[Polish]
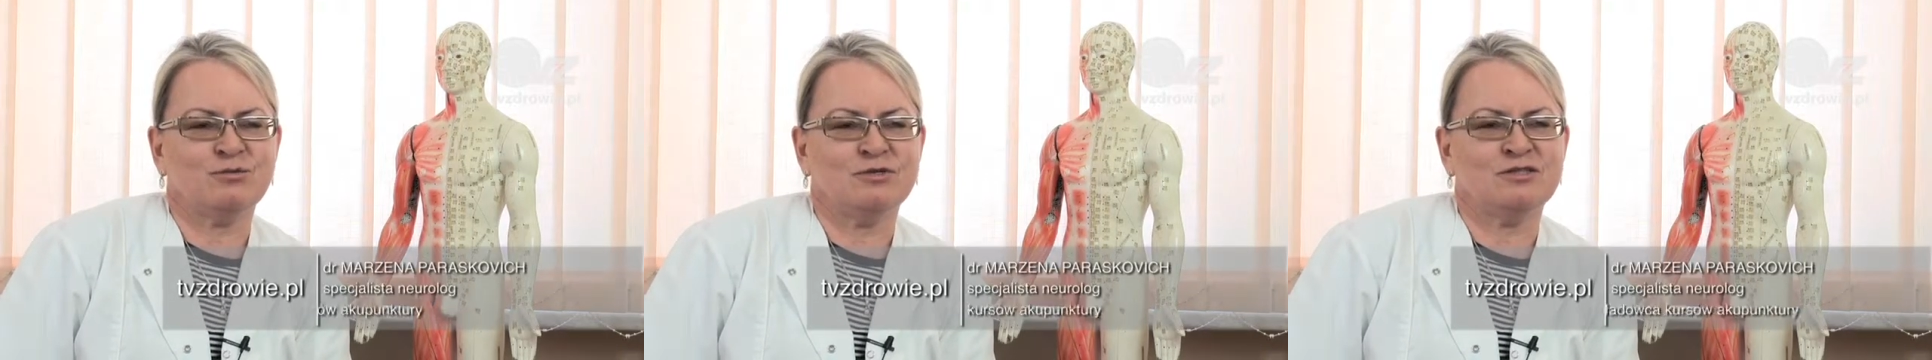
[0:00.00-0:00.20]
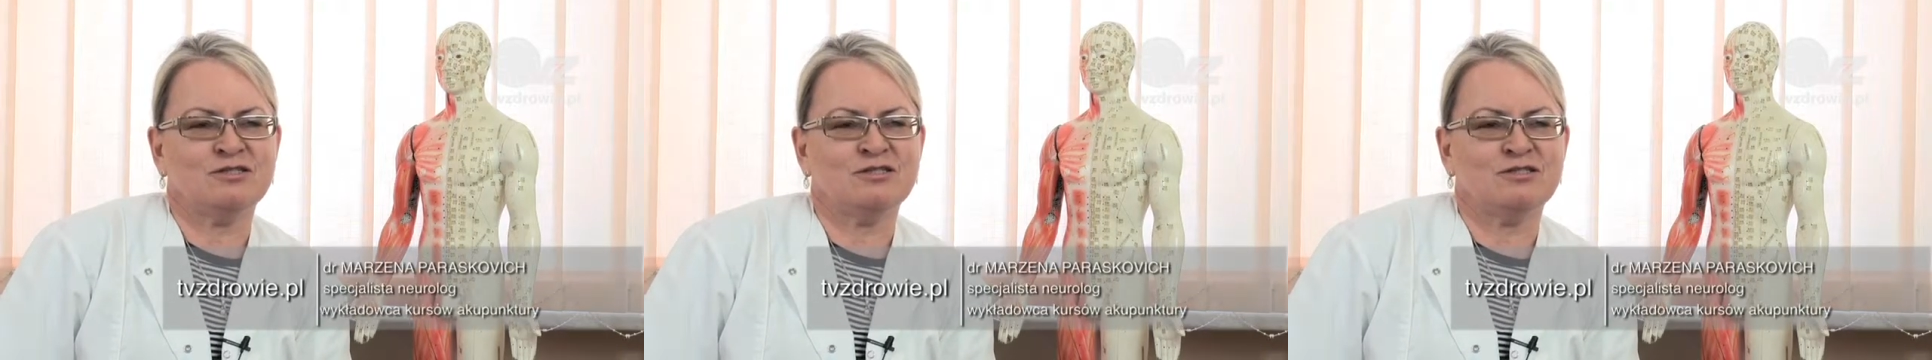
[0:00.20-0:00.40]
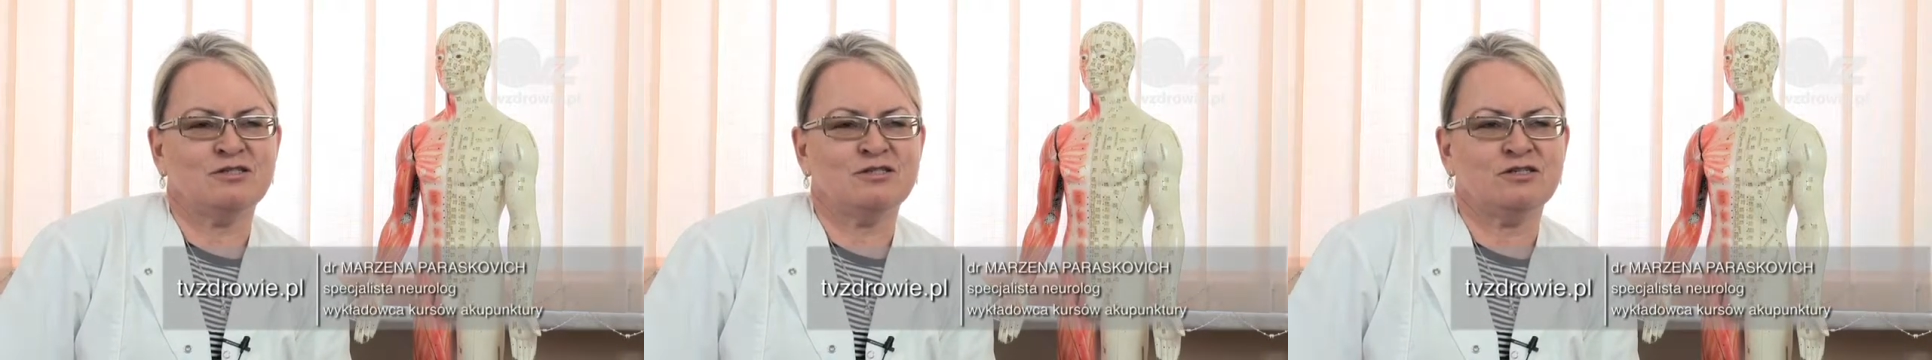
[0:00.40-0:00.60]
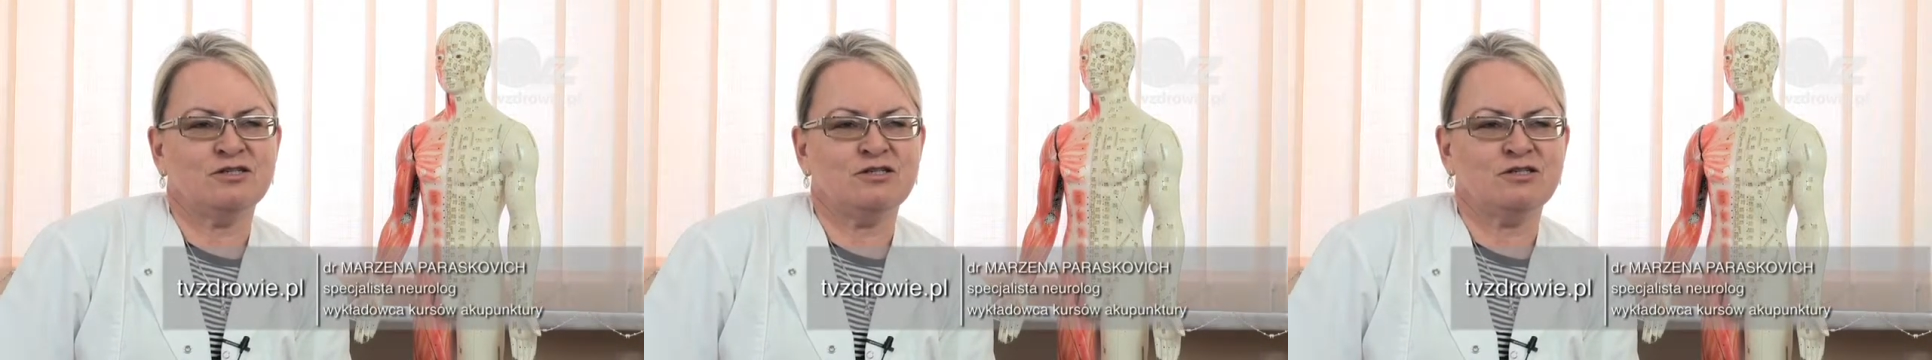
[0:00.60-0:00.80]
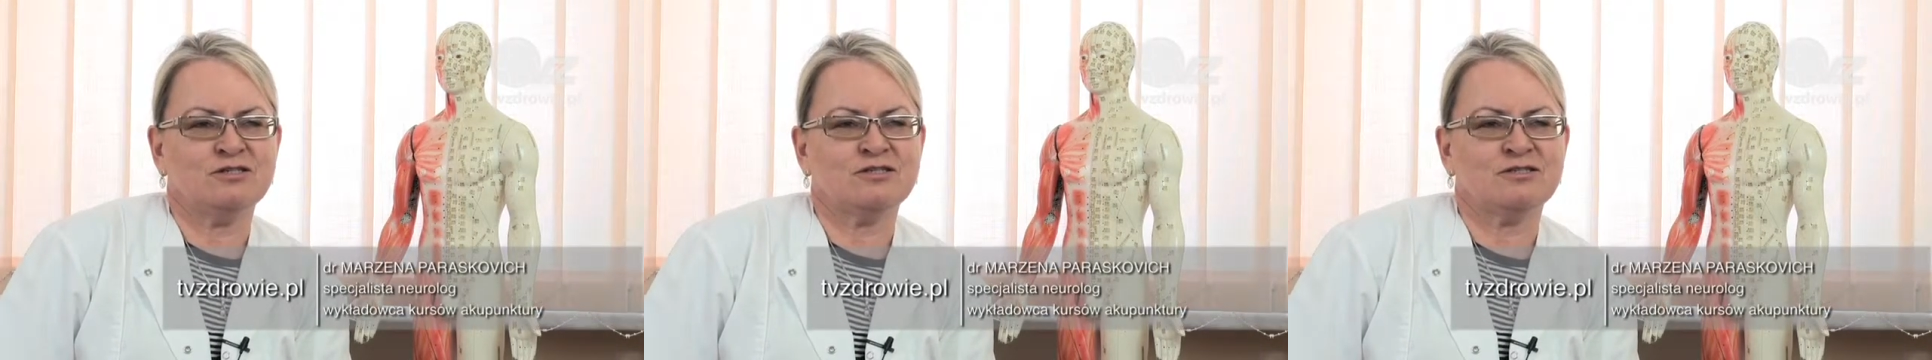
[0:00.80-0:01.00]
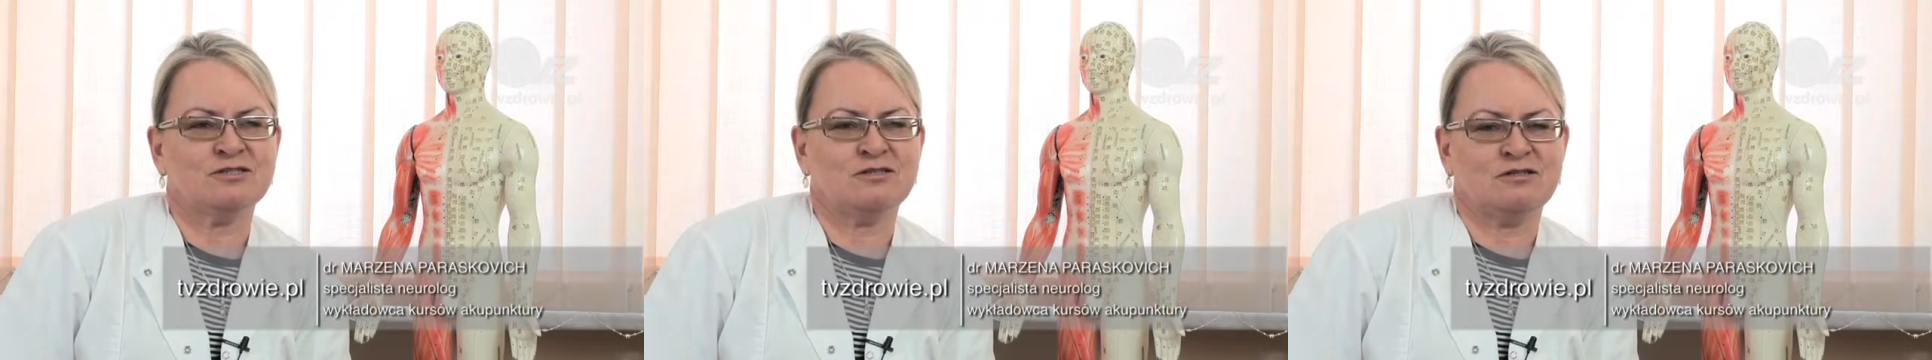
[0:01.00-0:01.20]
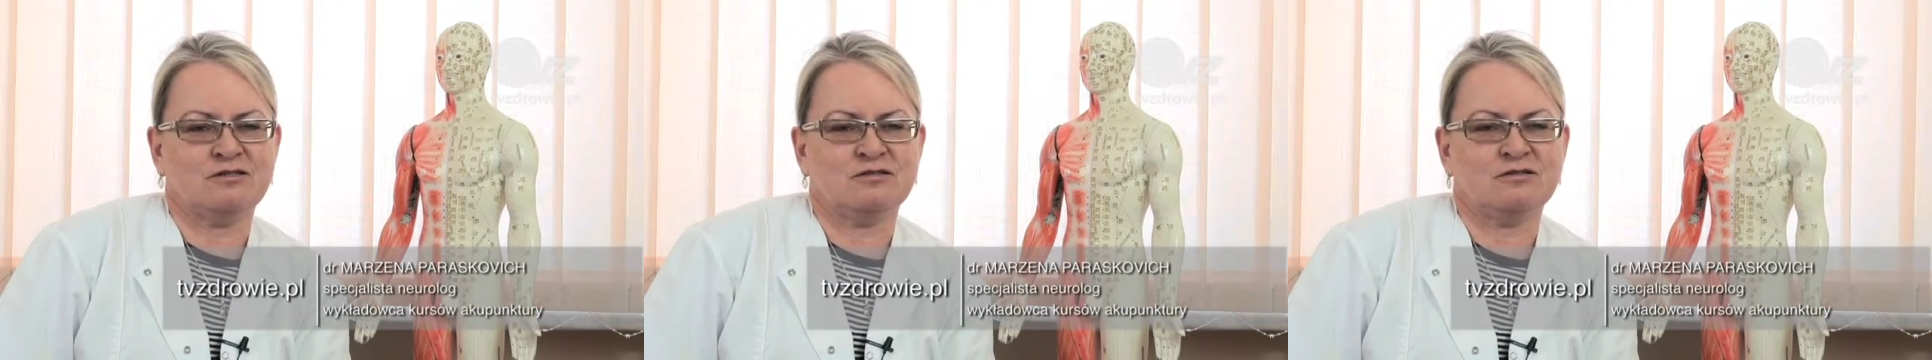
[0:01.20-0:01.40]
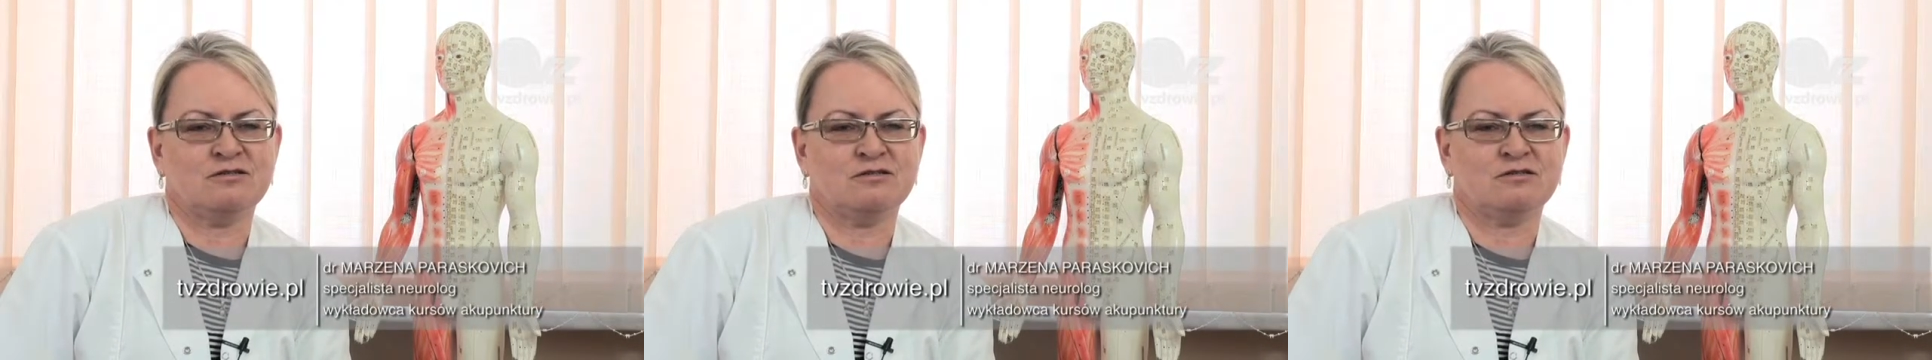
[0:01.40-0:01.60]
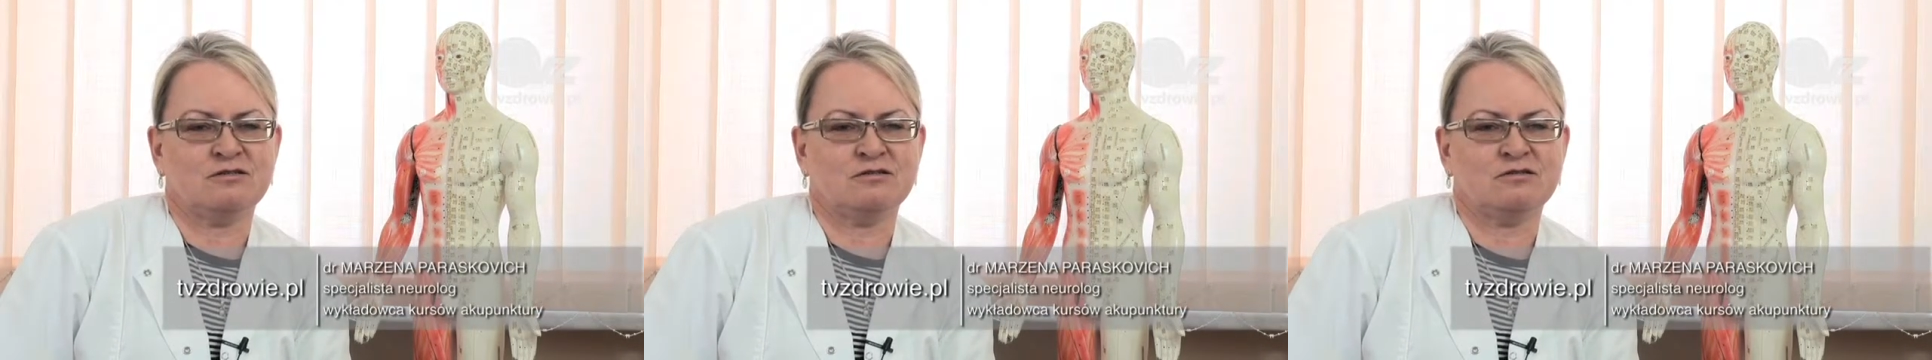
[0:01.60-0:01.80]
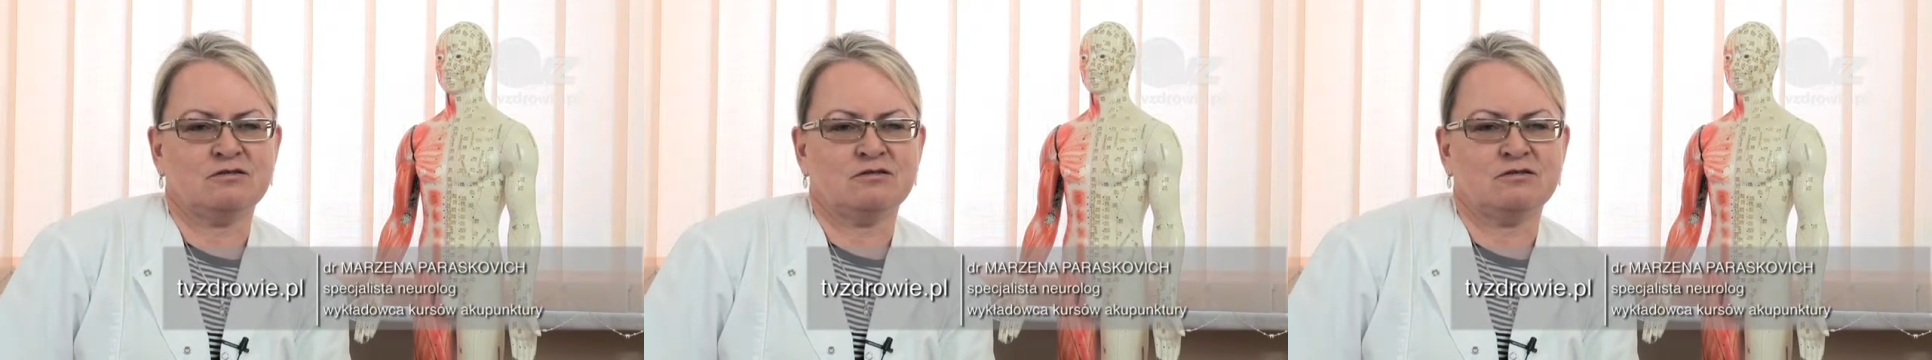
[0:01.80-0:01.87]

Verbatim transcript: medycyny chińskiej, e,